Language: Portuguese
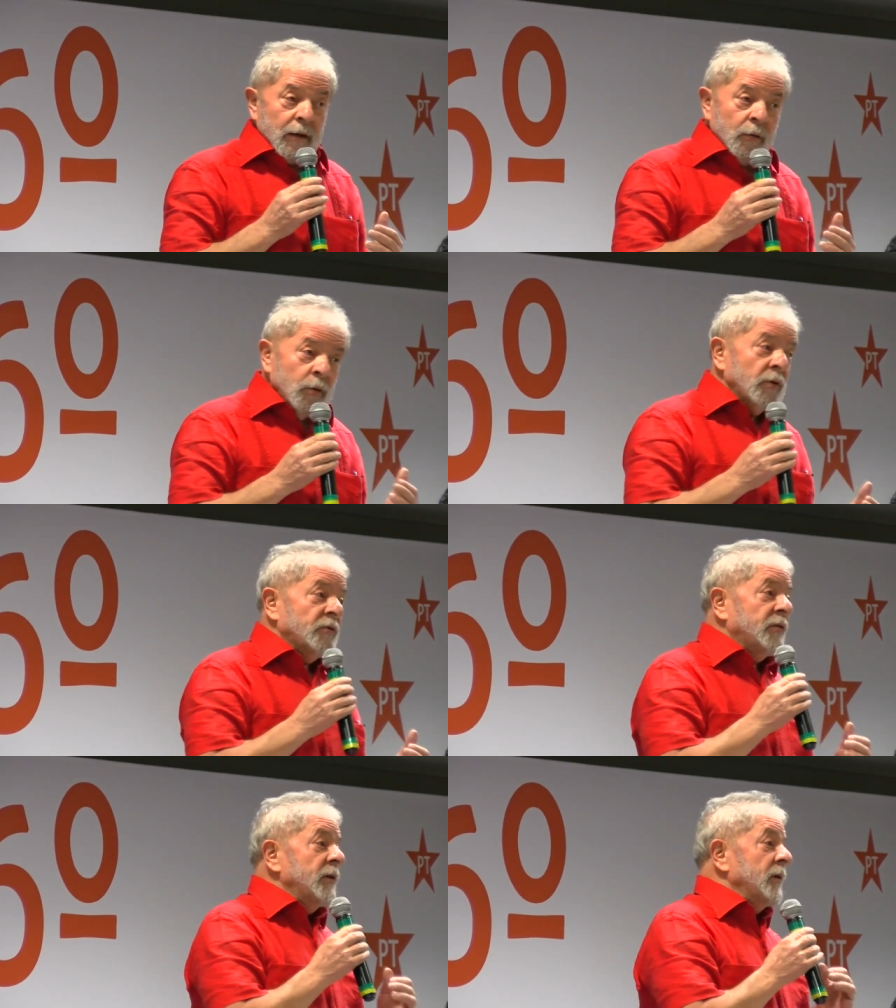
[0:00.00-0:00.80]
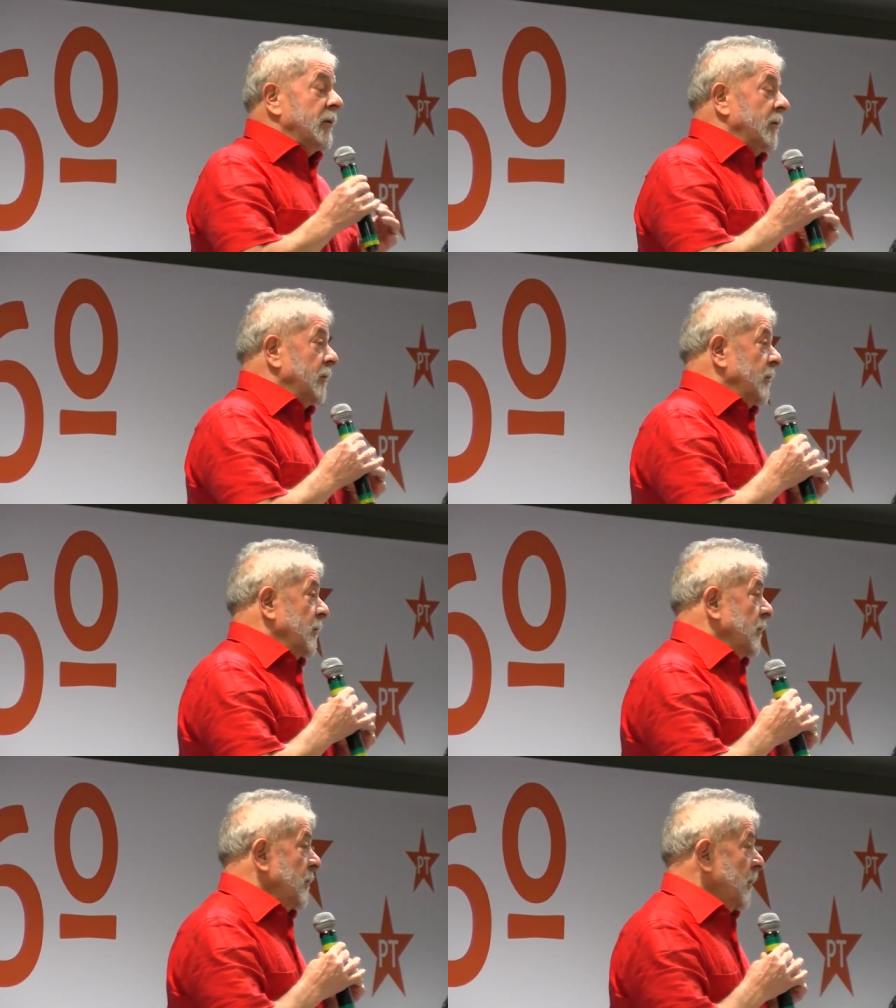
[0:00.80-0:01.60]
Hoje,
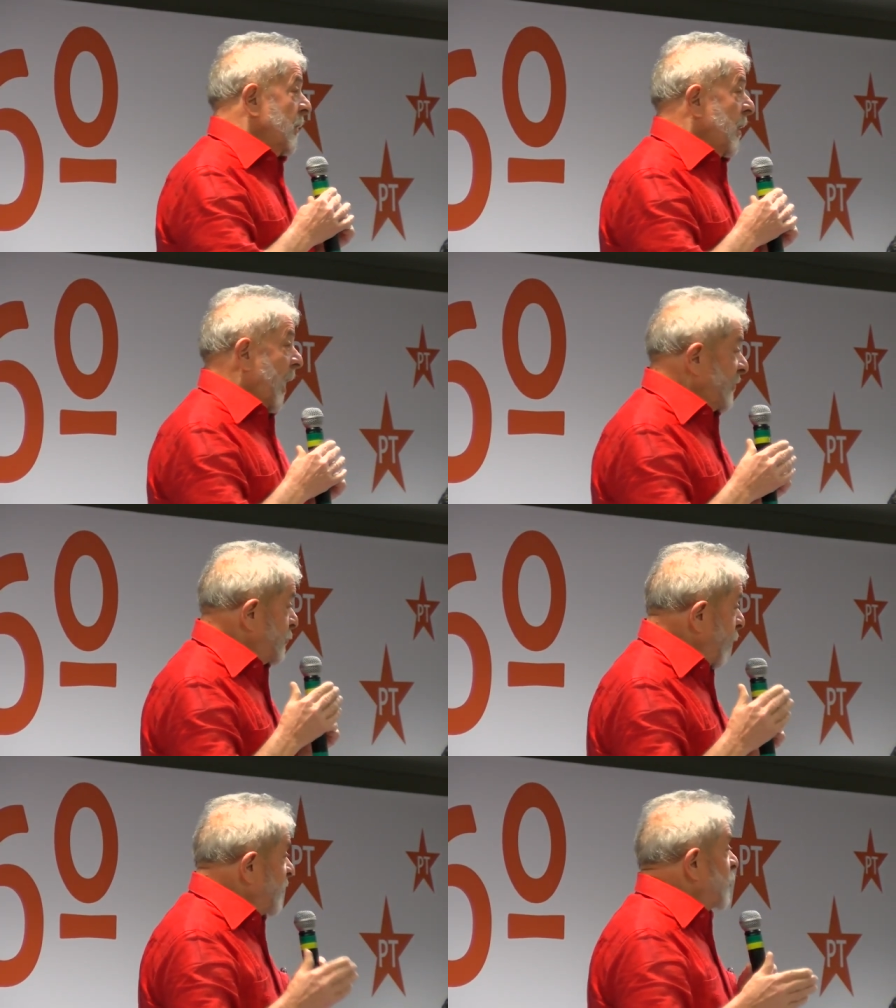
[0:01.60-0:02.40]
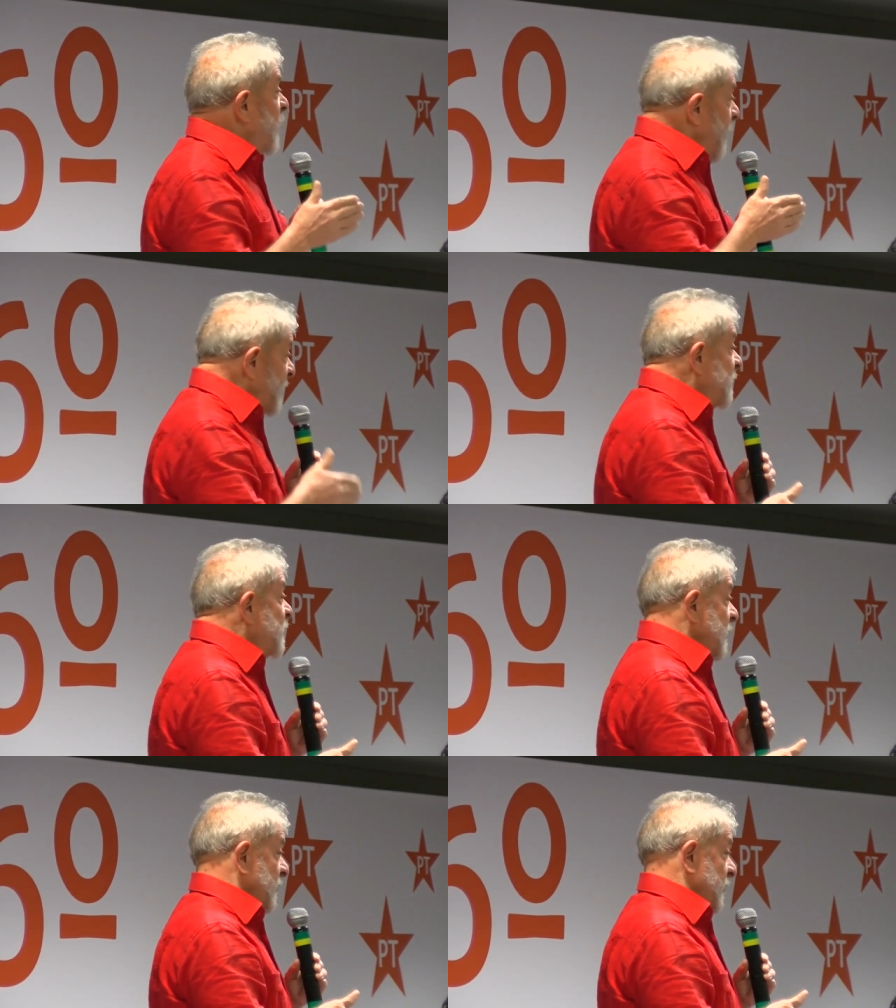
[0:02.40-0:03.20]
a situação está mais
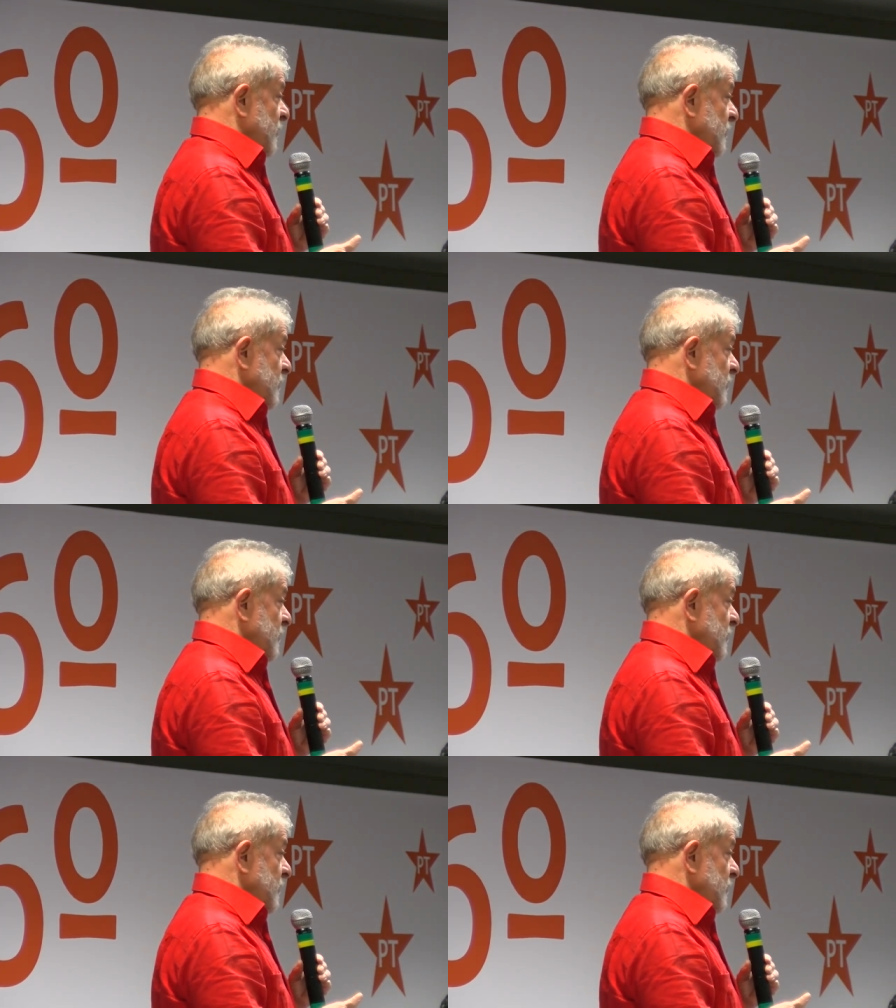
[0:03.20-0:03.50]
difícil